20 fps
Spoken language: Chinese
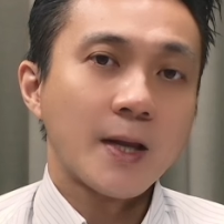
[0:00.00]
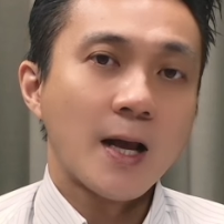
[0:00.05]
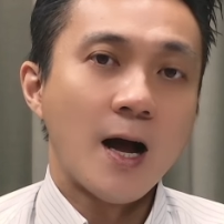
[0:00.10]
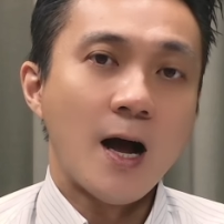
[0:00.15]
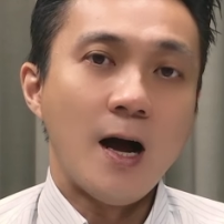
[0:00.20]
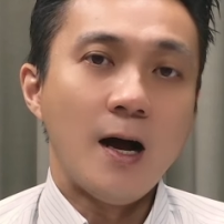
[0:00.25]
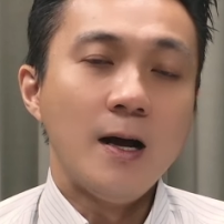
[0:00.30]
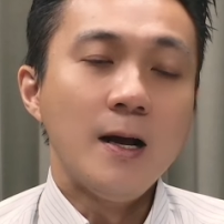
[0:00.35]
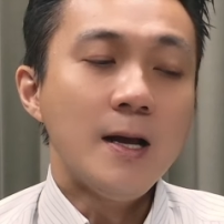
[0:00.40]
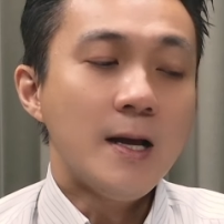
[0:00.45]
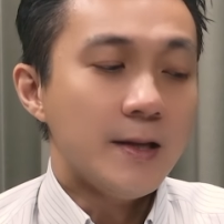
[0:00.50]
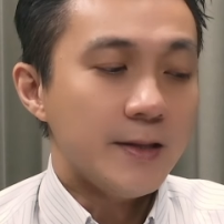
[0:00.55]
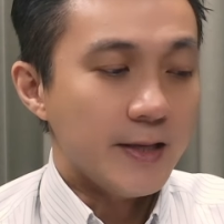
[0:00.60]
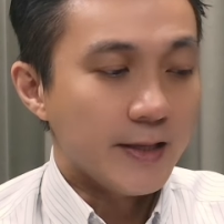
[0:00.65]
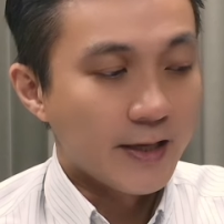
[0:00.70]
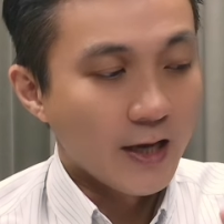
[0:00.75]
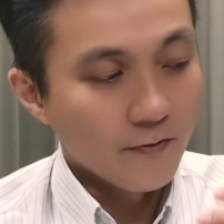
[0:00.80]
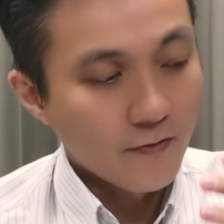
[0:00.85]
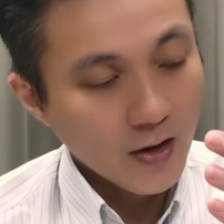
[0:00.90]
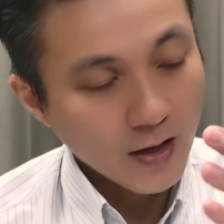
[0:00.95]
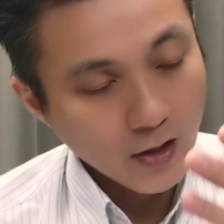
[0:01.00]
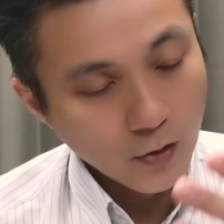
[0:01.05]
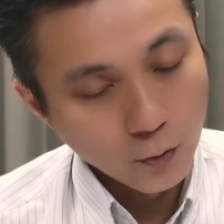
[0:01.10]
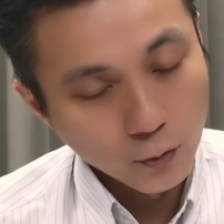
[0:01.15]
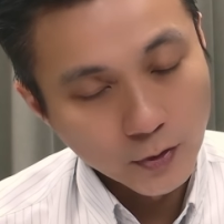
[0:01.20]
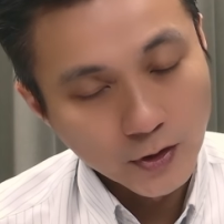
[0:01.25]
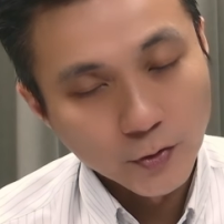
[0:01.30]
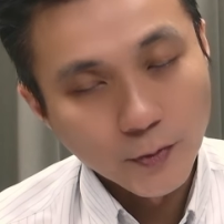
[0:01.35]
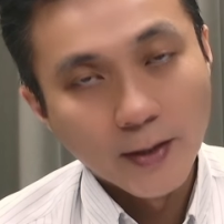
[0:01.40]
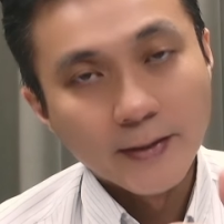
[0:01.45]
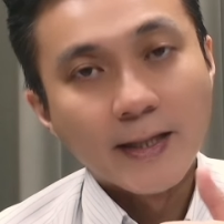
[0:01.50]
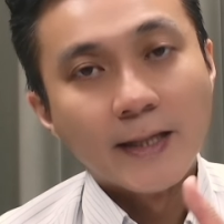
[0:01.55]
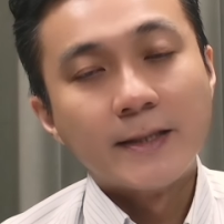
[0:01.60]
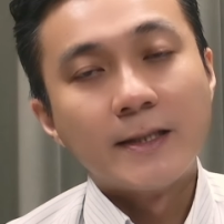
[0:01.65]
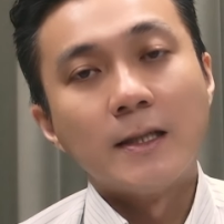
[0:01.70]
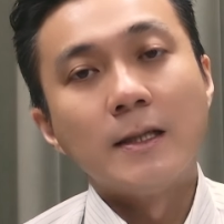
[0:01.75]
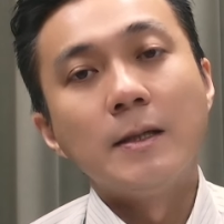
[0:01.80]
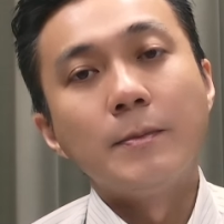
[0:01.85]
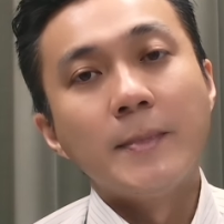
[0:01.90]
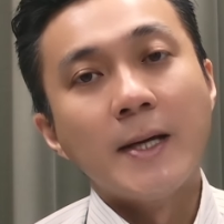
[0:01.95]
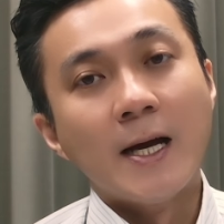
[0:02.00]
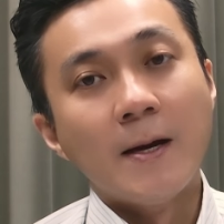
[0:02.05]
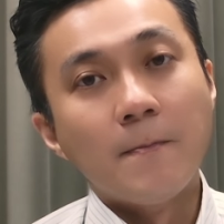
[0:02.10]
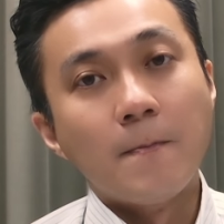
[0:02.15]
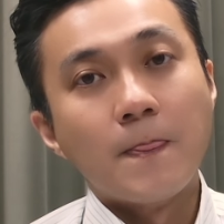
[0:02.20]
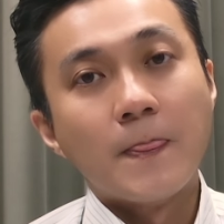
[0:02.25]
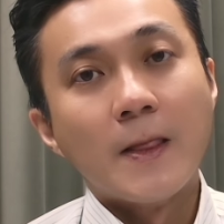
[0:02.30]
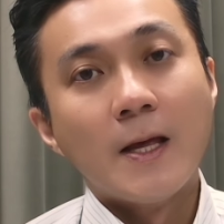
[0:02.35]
啊，你可以放个五十万在这里面，